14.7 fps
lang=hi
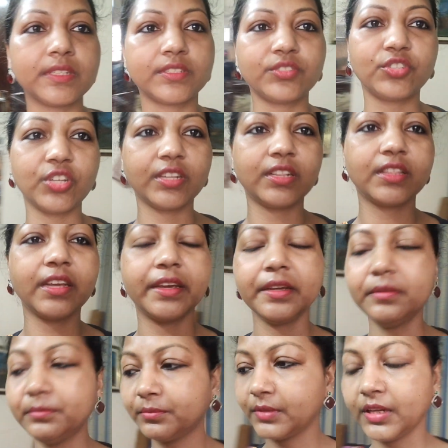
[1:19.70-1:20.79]
बस चलते
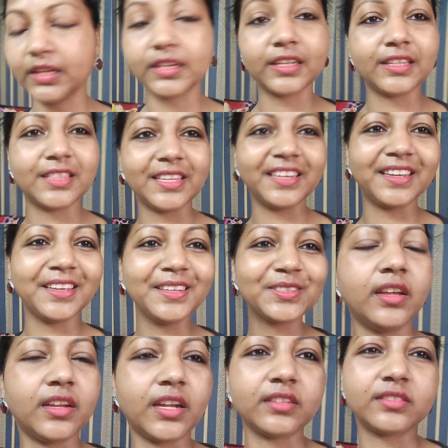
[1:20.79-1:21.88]
हैं निकलते हैं
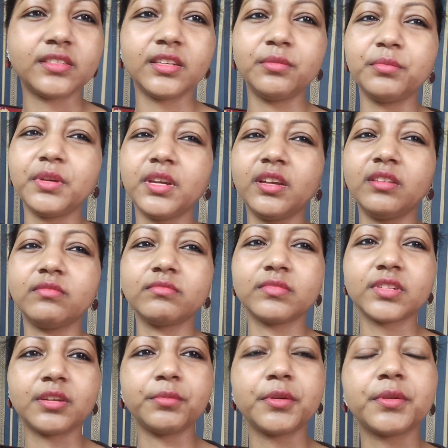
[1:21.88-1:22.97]
रास्ते में
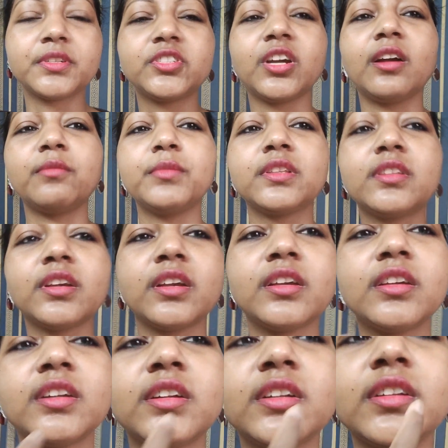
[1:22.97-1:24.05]
कभी कभार जाम मिलता
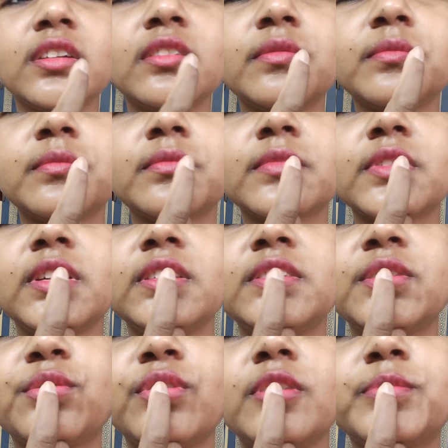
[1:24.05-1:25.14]
है गाइस
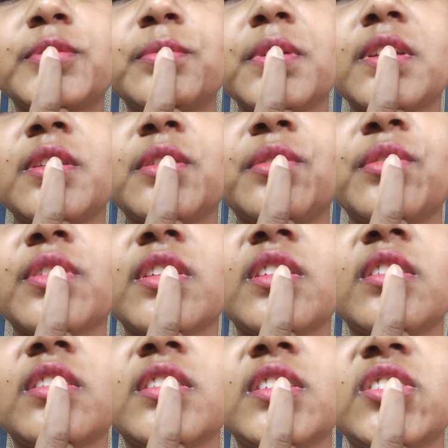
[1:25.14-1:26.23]
देखो लिप्स में क्या हो
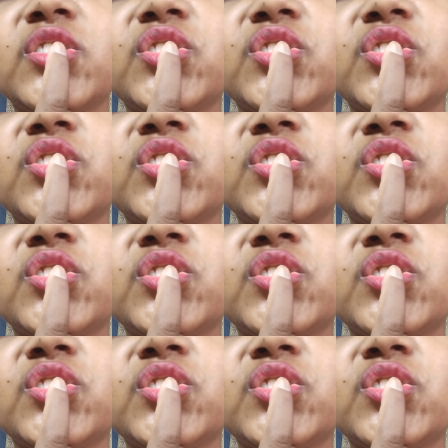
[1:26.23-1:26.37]
गया